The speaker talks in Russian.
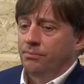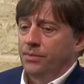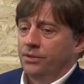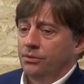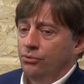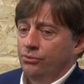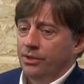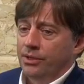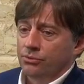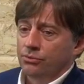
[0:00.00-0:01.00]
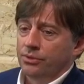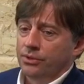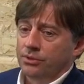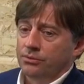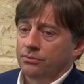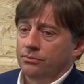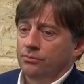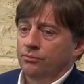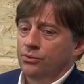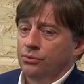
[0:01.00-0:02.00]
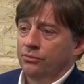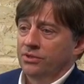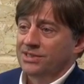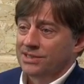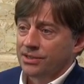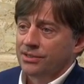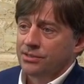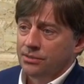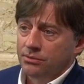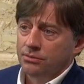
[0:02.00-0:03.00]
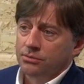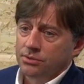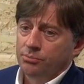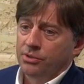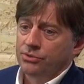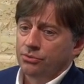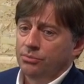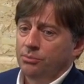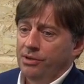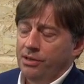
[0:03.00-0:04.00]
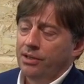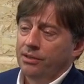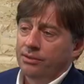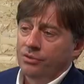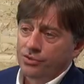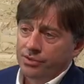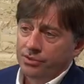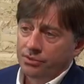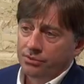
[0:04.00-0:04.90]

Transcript: Это люди, которые в условиях стресса способны принять решение,